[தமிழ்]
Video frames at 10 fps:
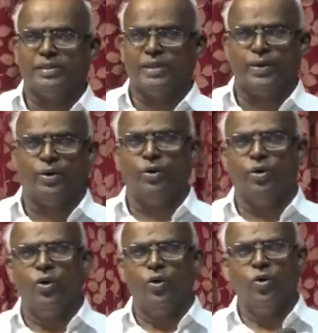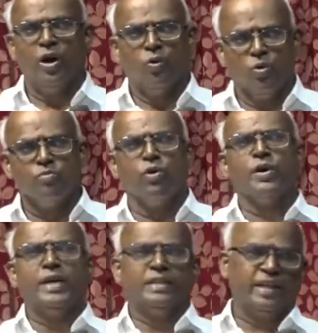ஆசனம்
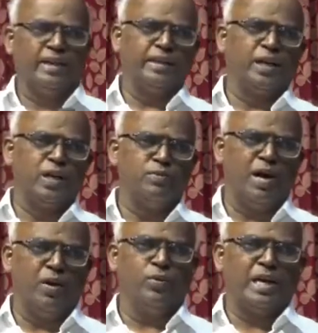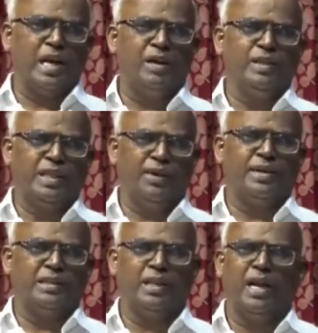உம்மோடு இசைந்திருக்குமா ஒரு கேள்வி
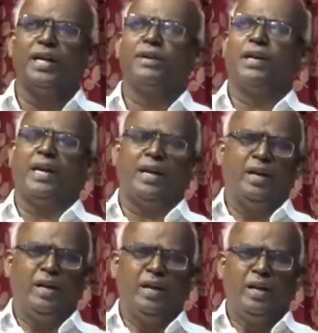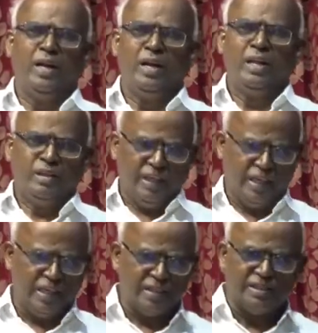தேவனிடத்து ஆண்டவரே
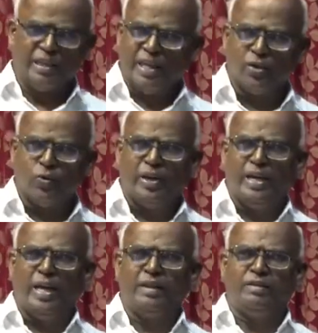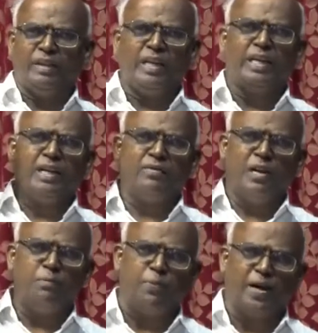தீங்கு செய்யக்கூடிய தீங்கு
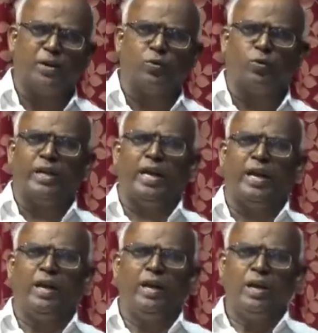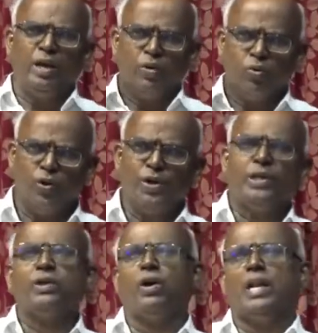வெளிப்படக்கூடிய
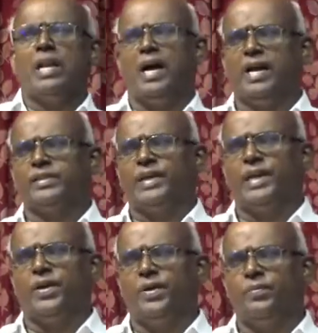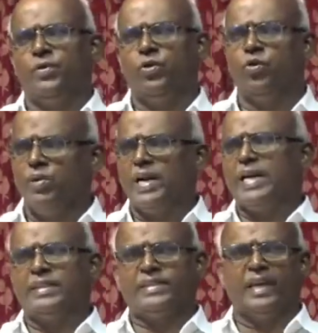கொடுங்கோல் ஆசனம்
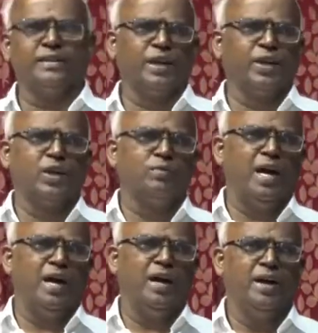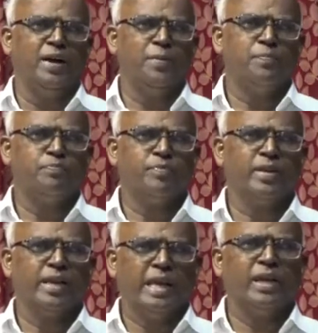உமக்கு இசைந்திருக்குமா
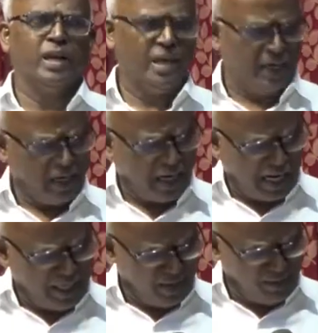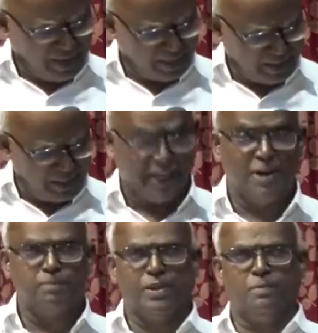என்று ஆண்டவரிடத்தில்
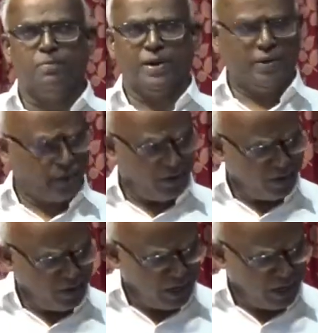கேட்பதை பார்க்கிறோம்